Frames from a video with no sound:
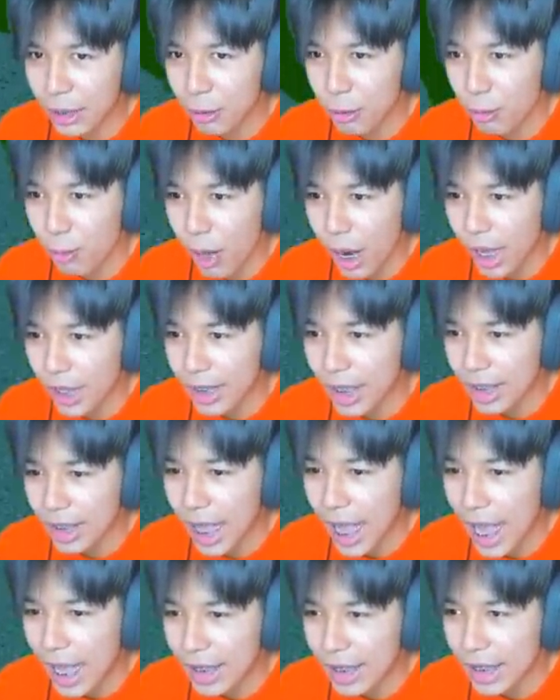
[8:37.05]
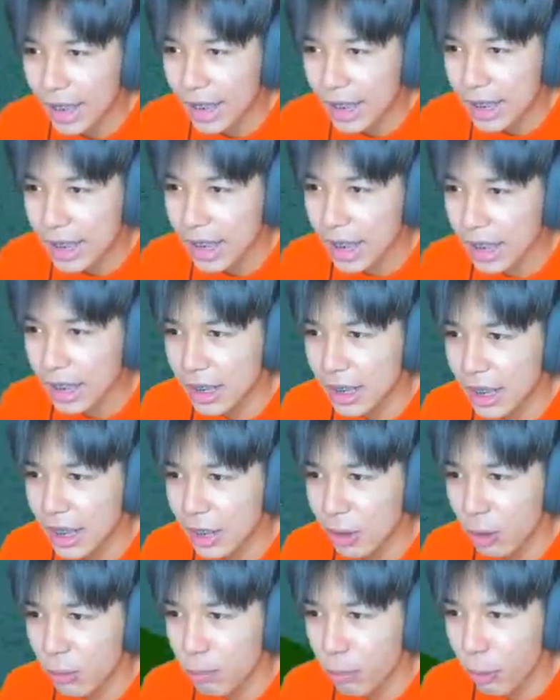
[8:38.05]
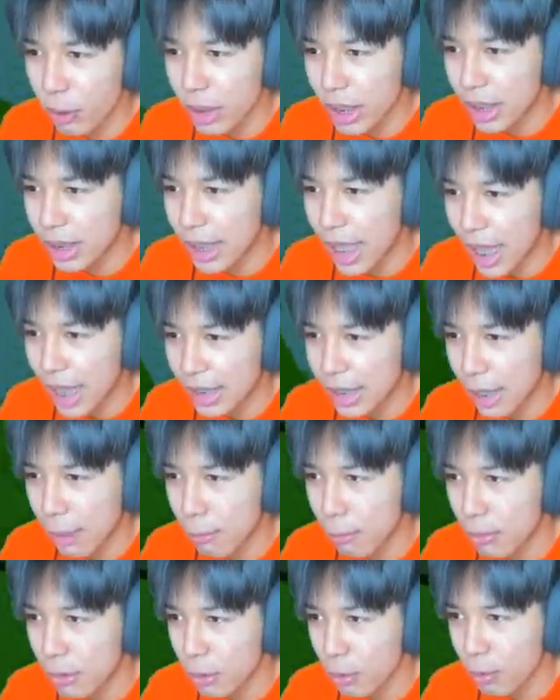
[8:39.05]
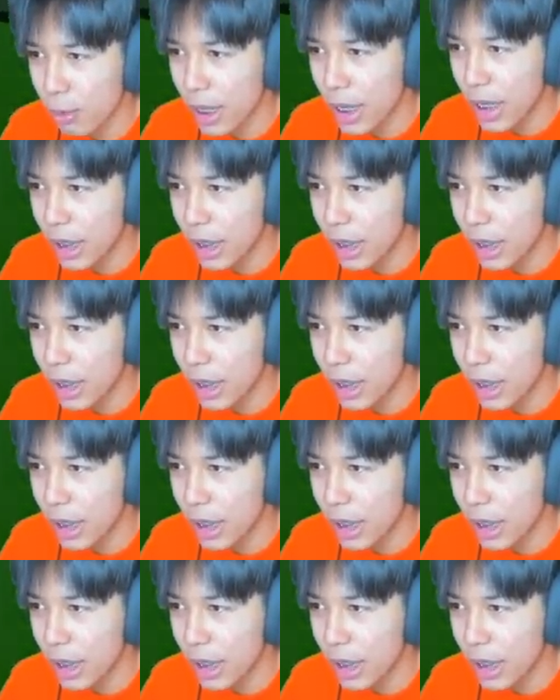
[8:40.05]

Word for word: กูบวกกันตั้งนานไอ้นั่นเชิงตึงโดนโปยิงแตกซ้ำสมเพศ